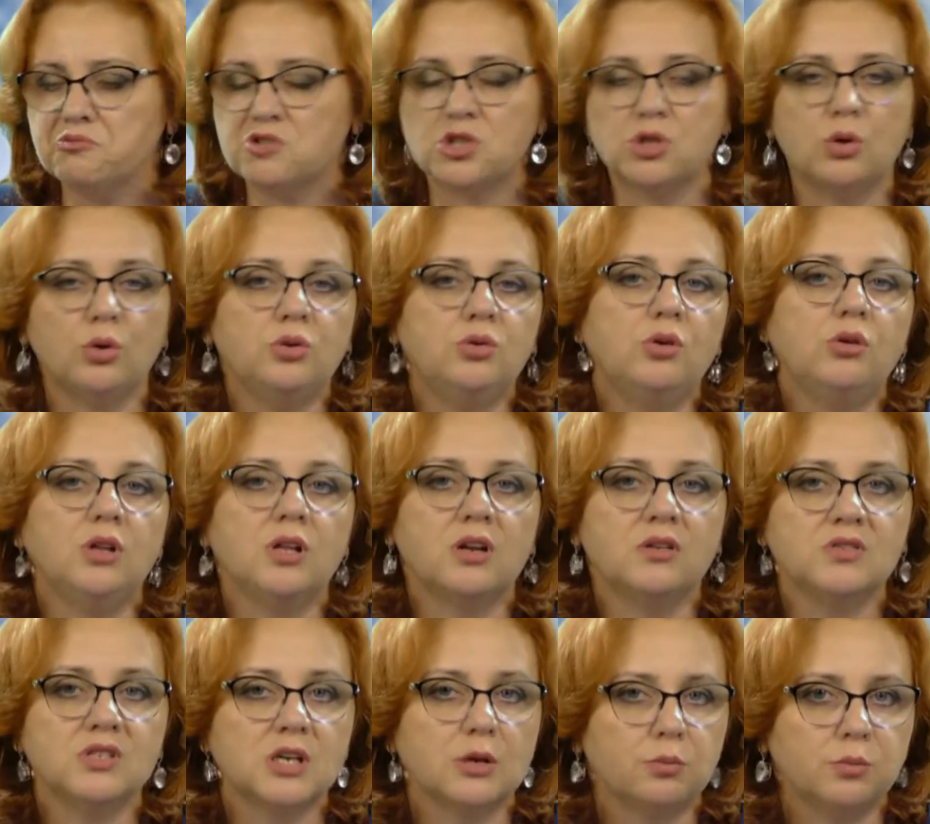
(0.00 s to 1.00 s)
100
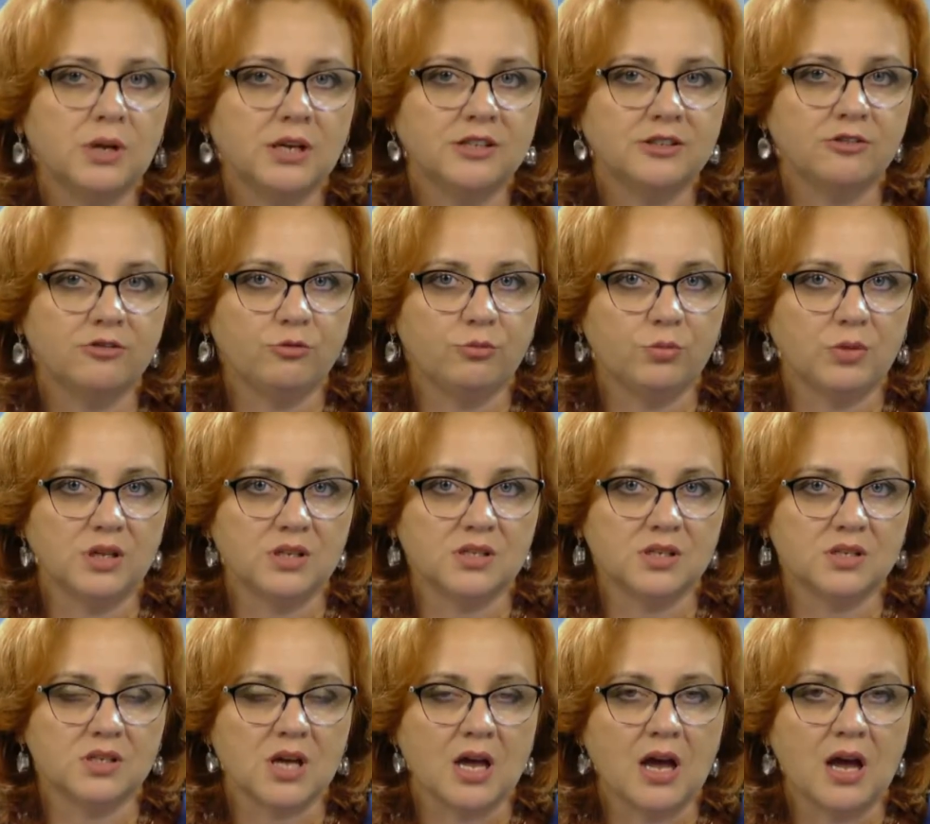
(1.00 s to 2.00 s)
долларов зарплаты в
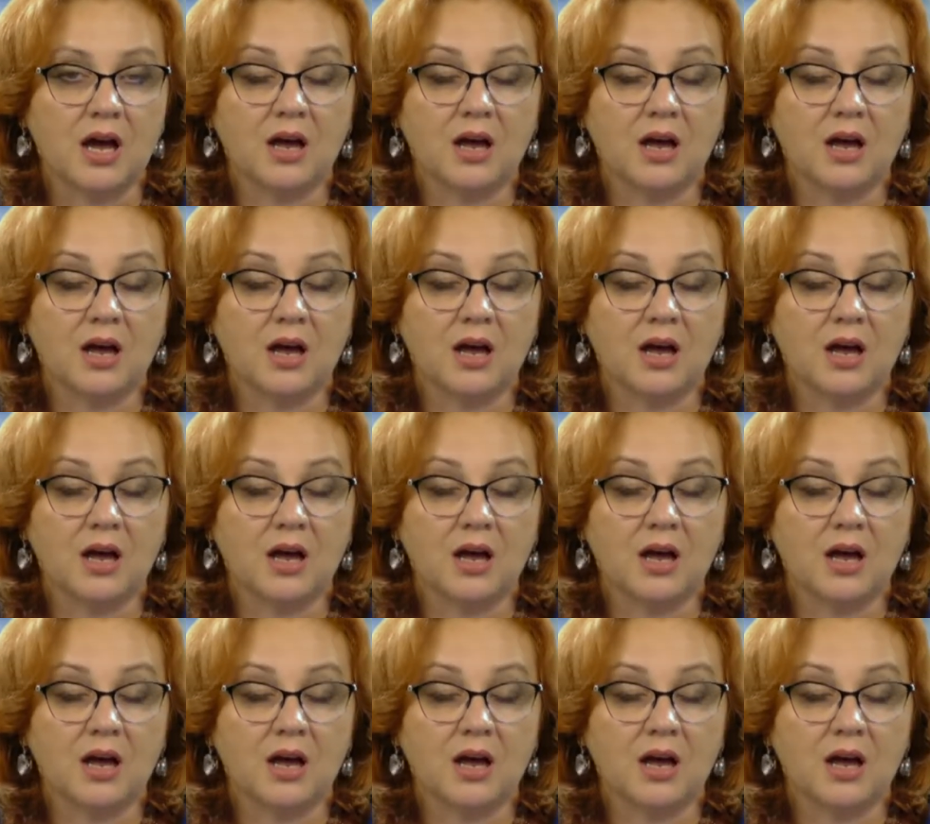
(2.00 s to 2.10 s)
месяц,